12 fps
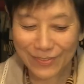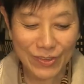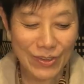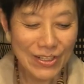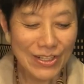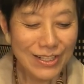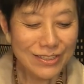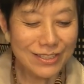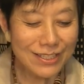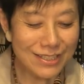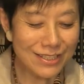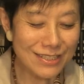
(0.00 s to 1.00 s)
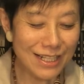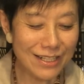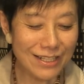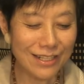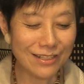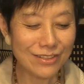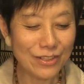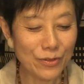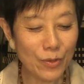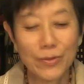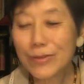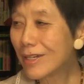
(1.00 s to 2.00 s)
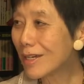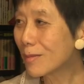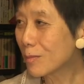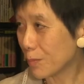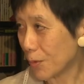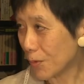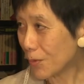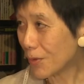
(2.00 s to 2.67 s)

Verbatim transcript: はい、もうつい最近日本憲法、